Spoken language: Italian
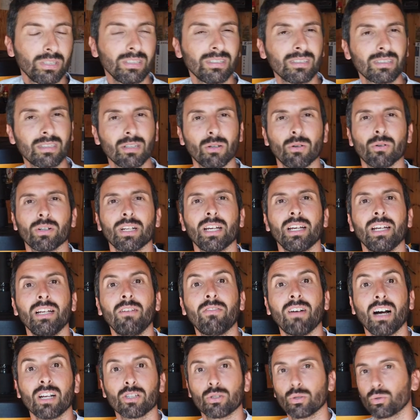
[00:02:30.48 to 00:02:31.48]
condizione
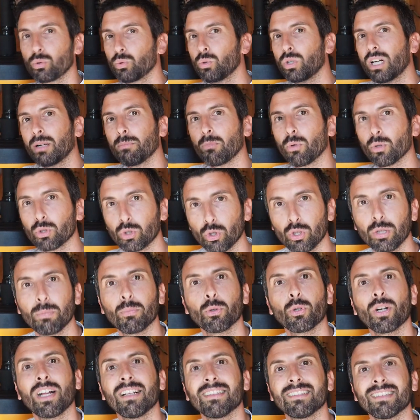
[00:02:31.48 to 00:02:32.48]
il vaso dura molto
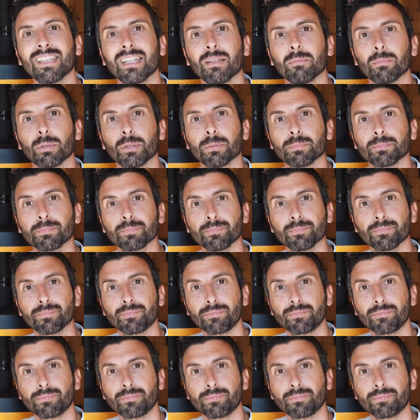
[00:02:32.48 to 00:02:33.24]
di più nel tempo.